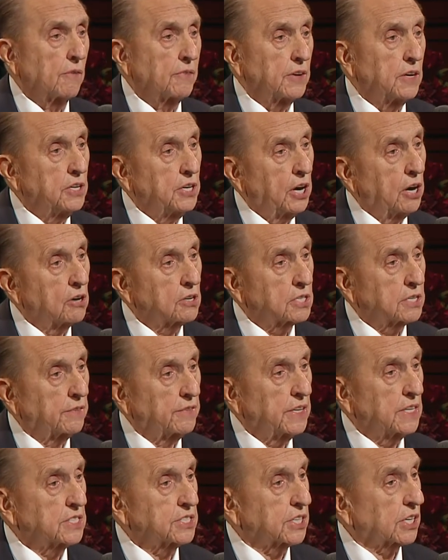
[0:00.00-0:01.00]
青少
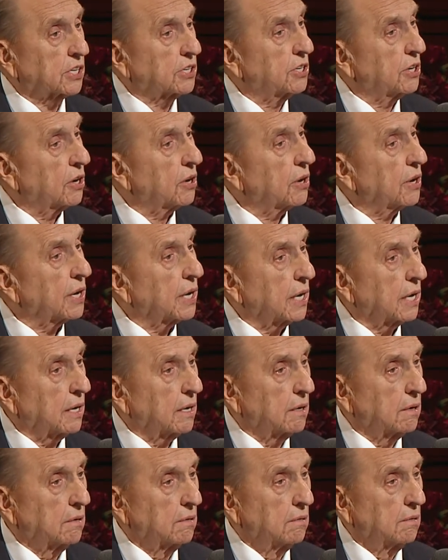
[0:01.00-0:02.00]
年时期
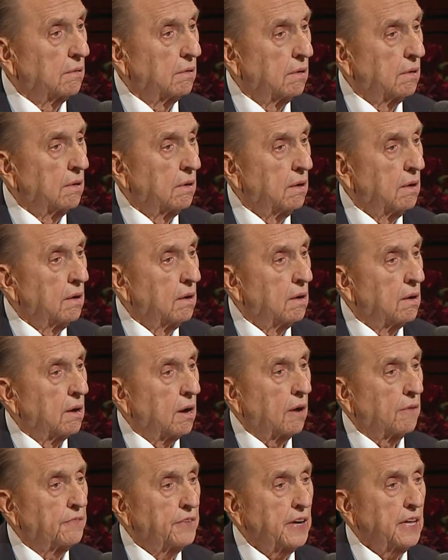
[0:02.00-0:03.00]
通常是不安
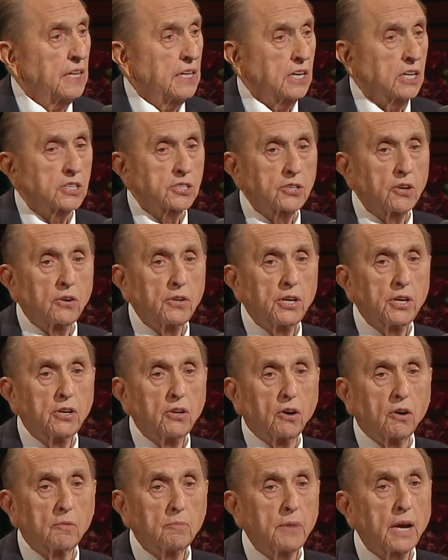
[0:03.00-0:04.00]
定的，
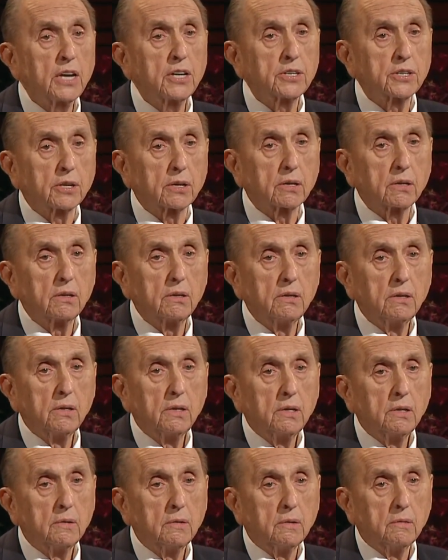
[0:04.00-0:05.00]
常常感觉到
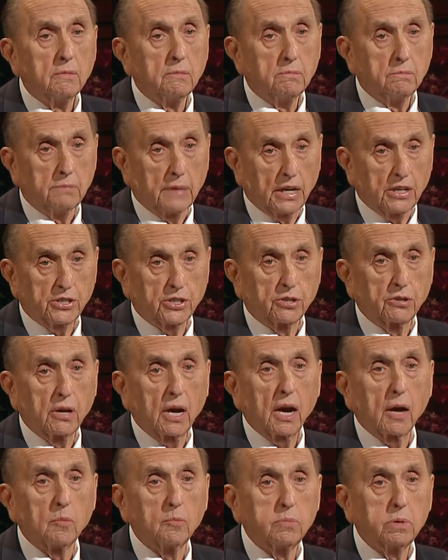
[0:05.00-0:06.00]
自己达不到
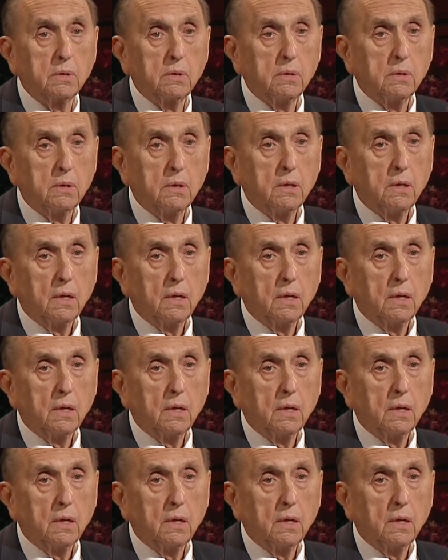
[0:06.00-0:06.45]
期望，